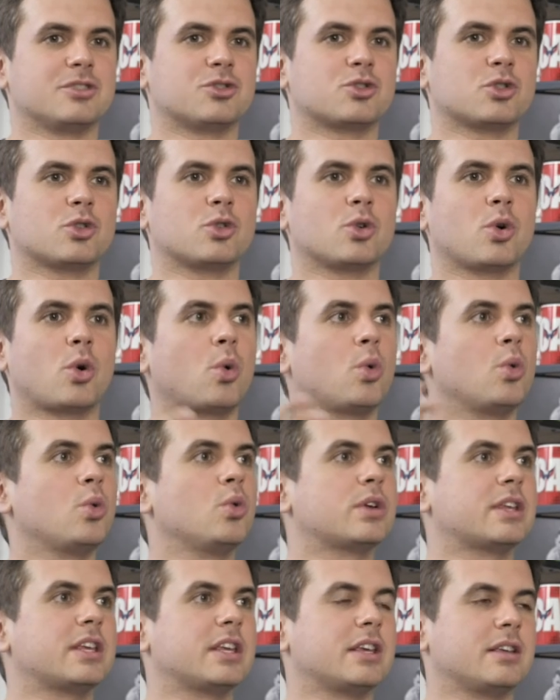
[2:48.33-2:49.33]
une sorte de
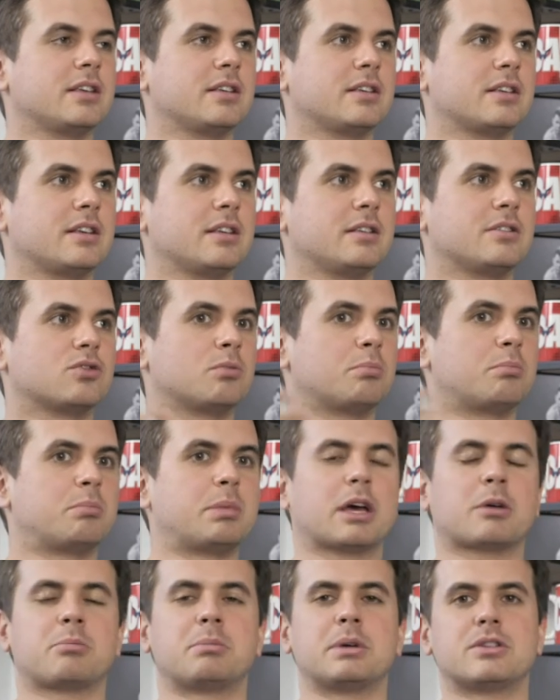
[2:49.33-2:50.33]
roue qui, qui, se
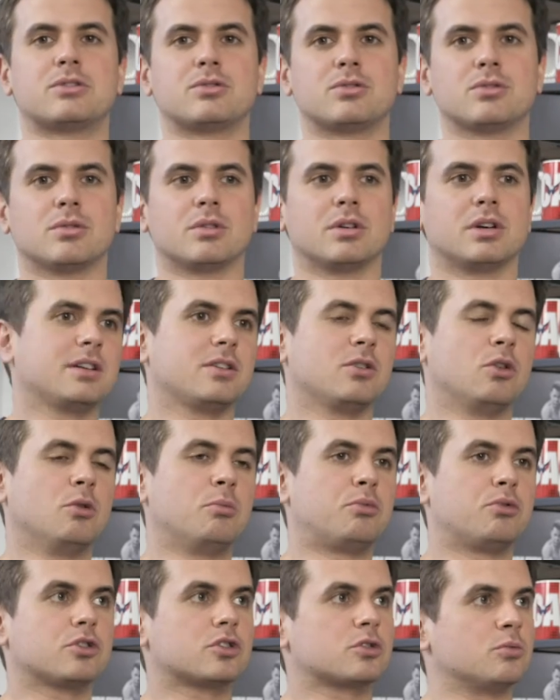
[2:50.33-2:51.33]
perpétue. Le,
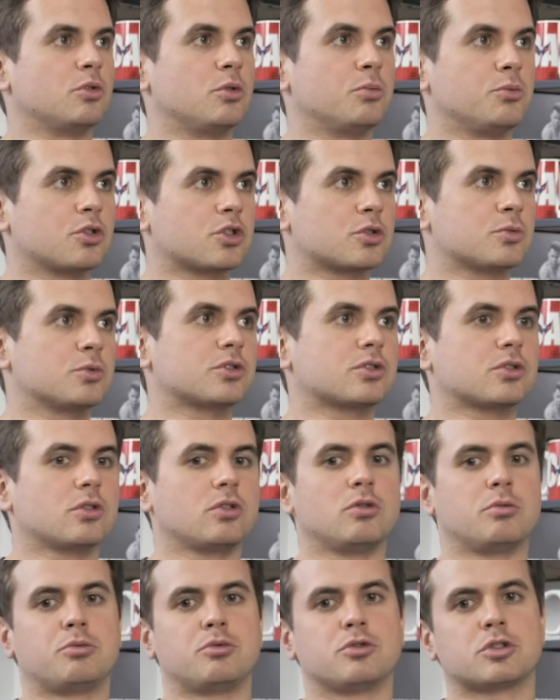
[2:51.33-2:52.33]
plus, le mieux je me sens,
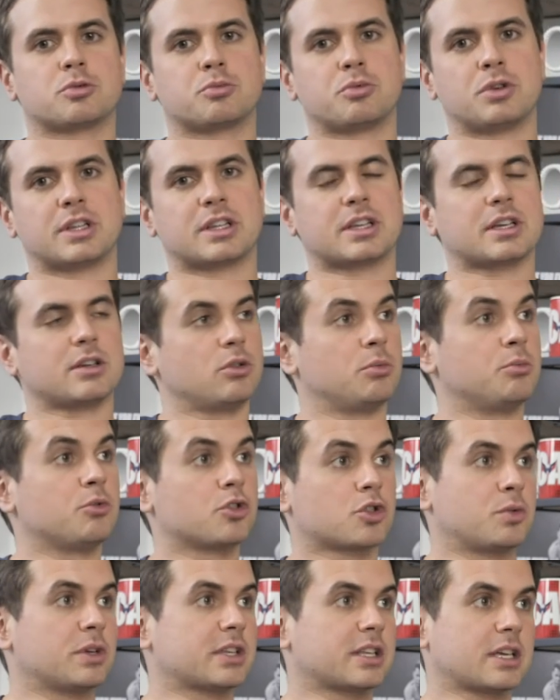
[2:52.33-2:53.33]
le, plus je peux être, le mieux
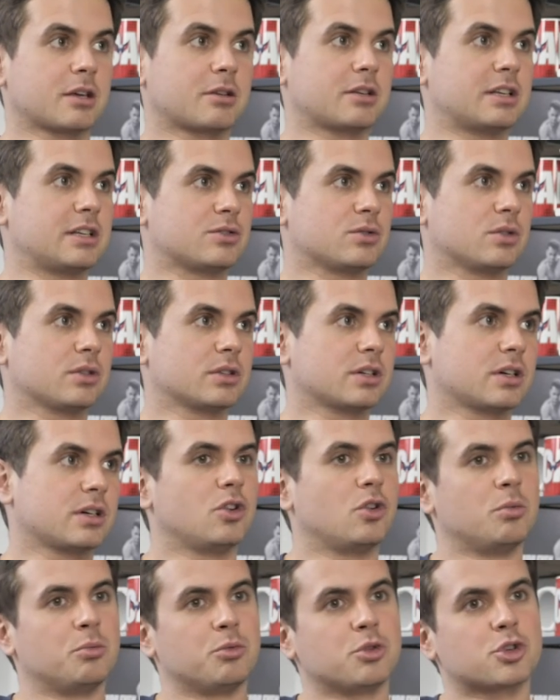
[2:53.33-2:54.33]
je peux être avec les autres.
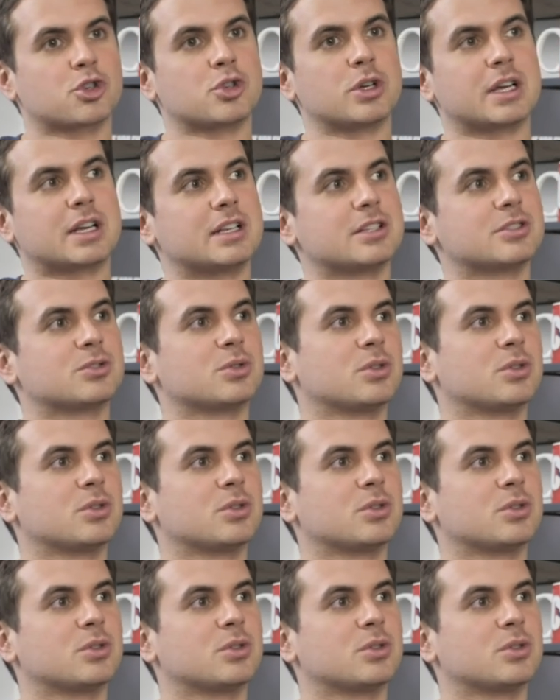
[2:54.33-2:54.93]
Le mieux je suis avec les